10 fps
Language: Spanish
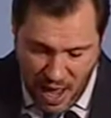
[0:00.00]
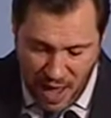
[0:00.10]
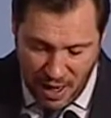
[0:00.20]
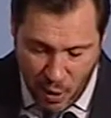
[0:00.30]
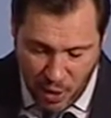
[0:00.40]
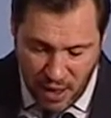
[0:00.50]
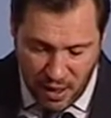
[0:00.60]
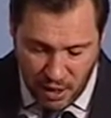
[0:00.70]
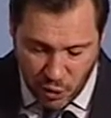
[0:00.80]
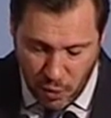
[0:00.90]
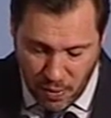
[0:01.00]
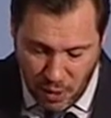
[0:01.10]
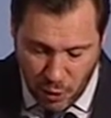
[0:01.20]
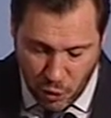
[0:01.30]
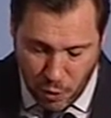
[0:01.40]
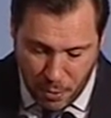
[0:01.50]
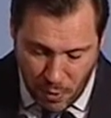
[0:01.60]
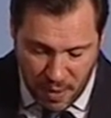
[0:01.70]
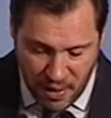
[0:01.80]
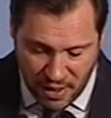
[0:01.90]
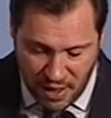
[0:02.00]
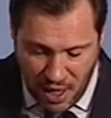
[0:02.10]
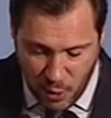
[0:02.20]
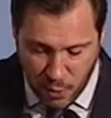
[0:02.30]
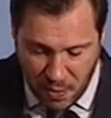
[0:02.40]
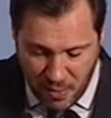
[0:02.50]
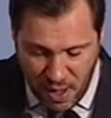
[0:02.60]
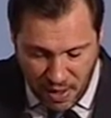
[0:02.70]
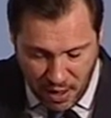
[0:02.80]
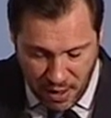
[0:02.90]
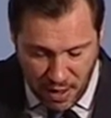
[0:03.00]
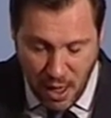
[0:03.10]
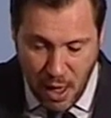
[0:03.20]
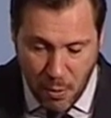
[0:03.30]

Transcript: a la hora de resolver los problemas creados previamente